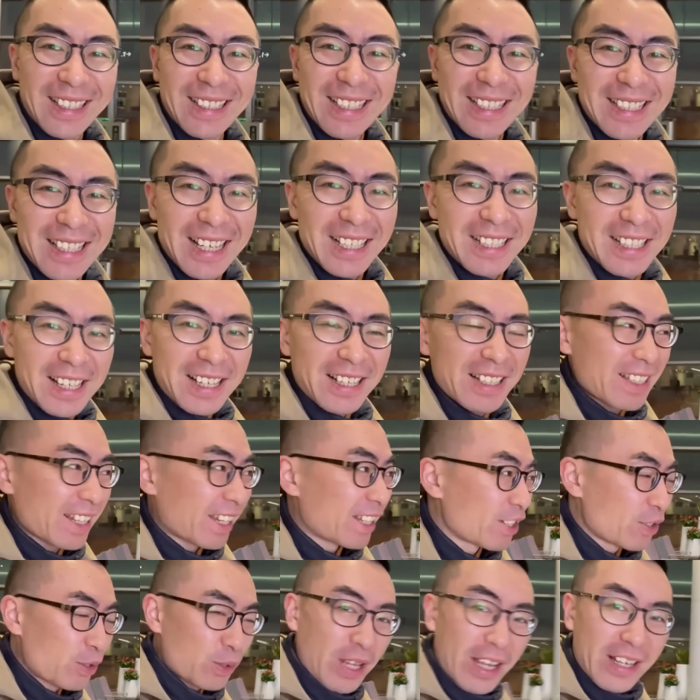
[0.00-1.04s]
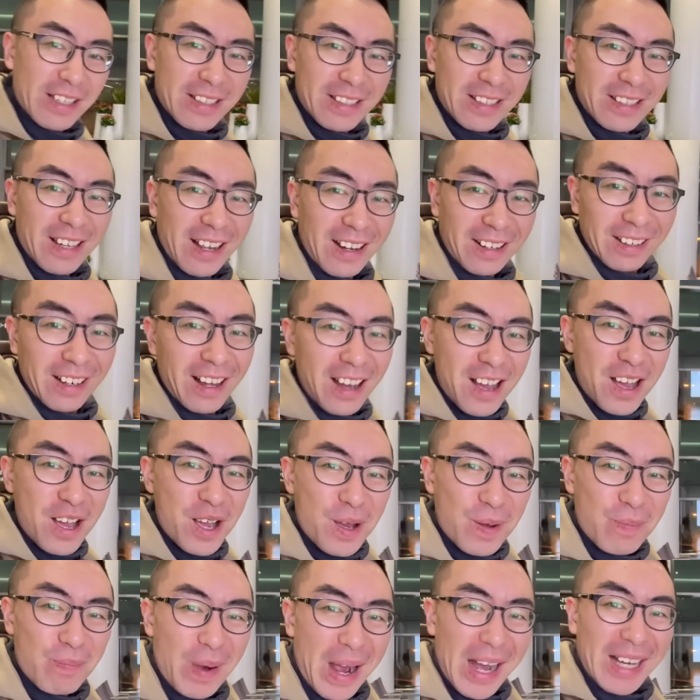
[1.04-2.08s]
现在呢，咱就在机场，
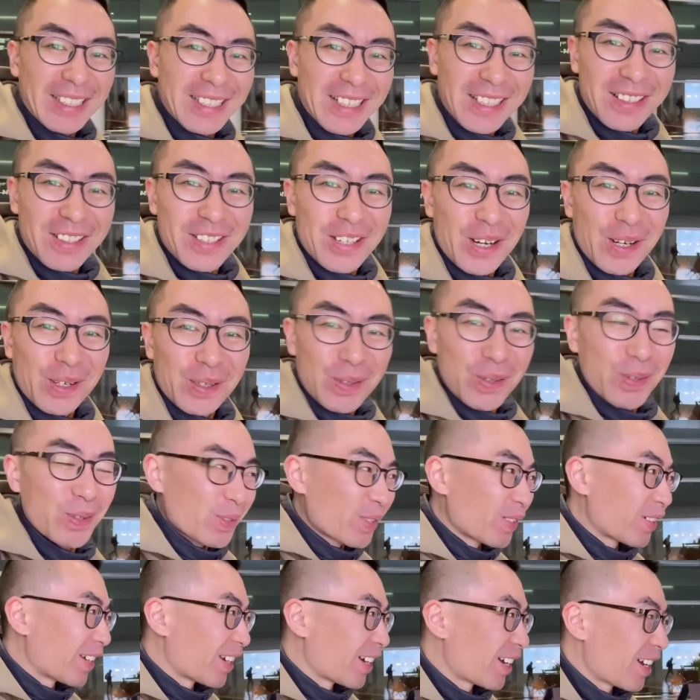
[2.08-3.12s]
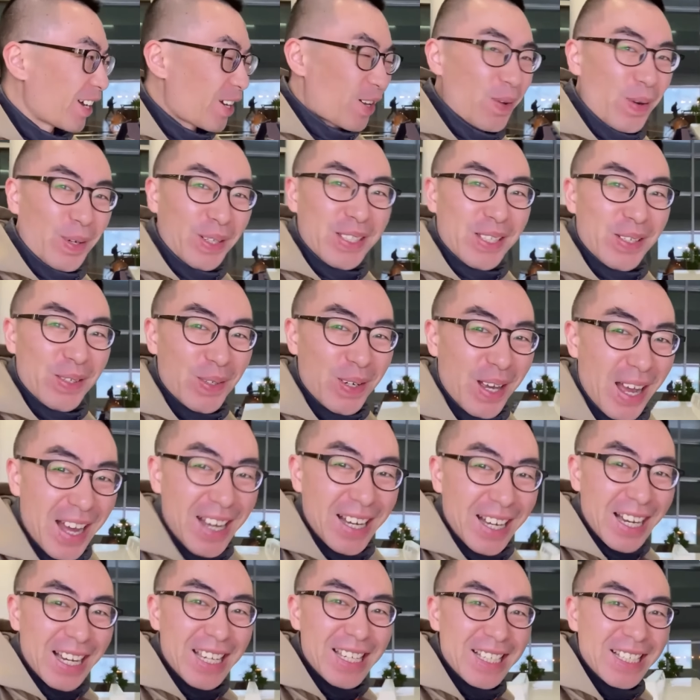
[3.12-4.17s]
马上就要去广州看
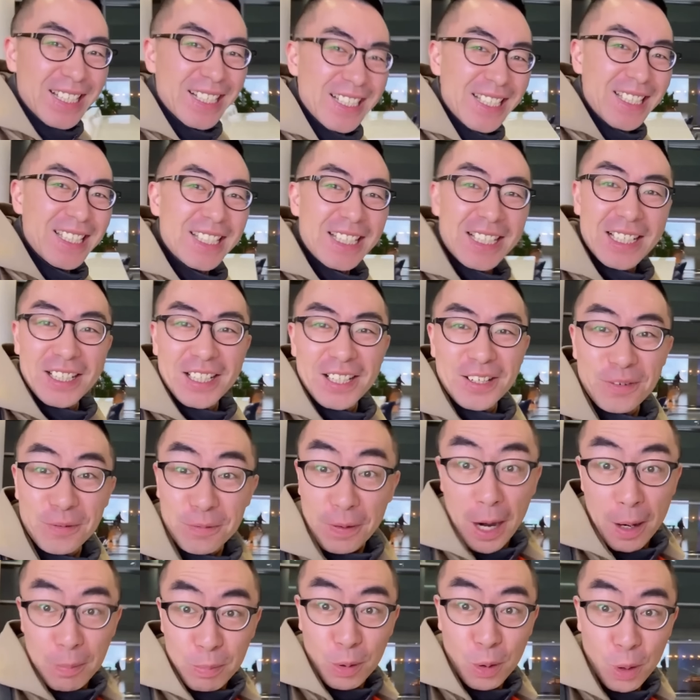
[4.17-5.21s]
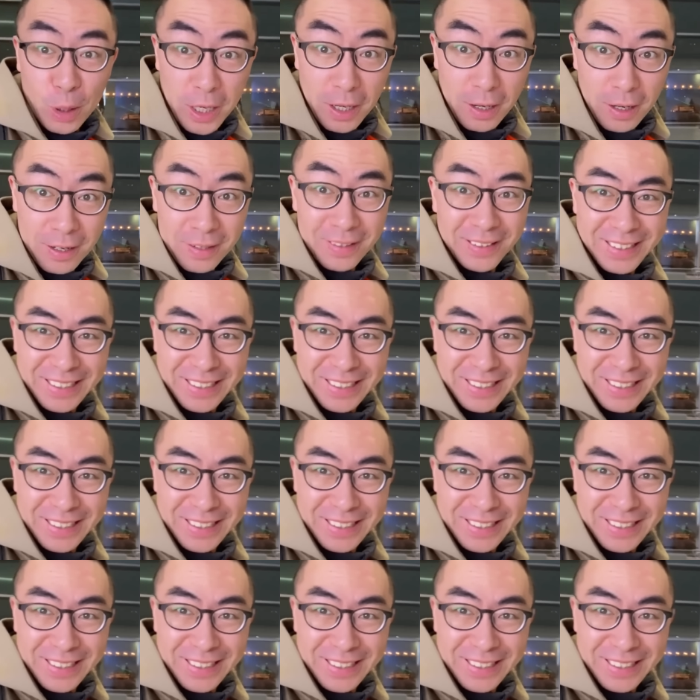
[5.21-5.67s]
黑科技的发布会了。